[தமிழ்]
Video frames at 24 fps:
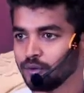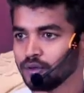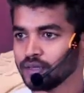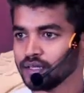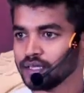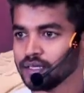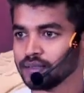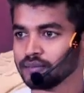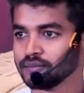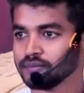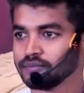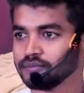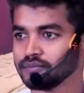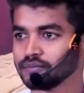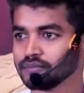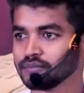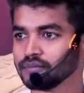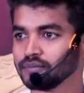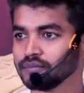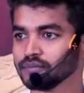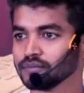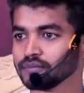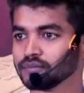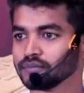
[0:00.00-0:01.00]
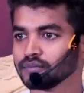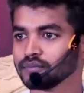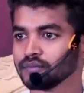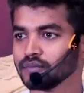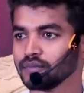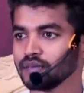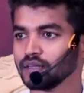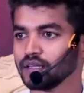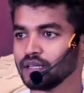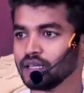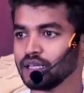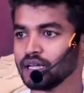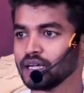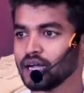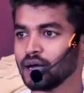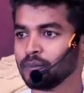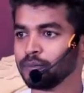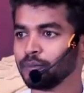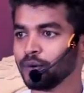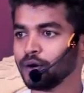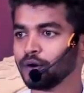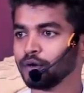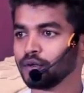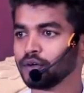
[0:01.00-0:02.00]
பிறந்தேன் எங்கள்
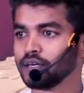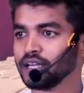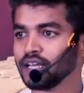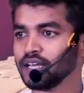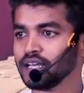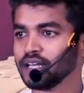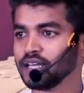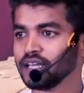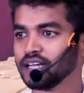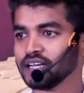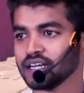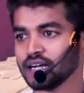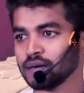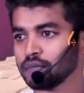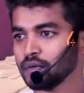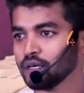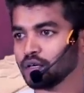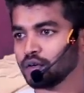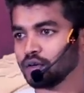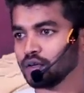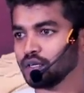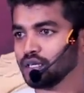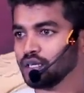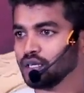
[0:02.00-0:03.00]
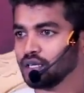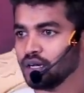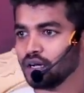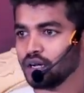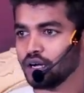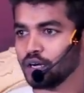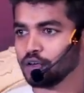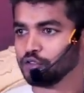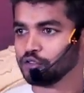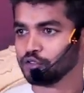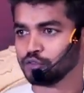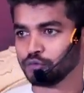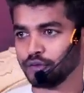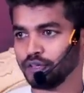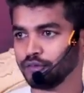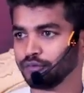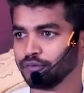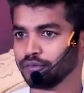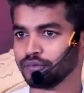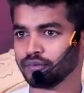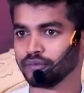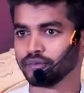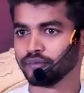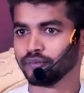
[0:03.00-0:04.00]
அப்பா ஒரு டெய்லர் எங்கள் அம்மா ஒரு ஹவுஸ் ஒய்ஃப்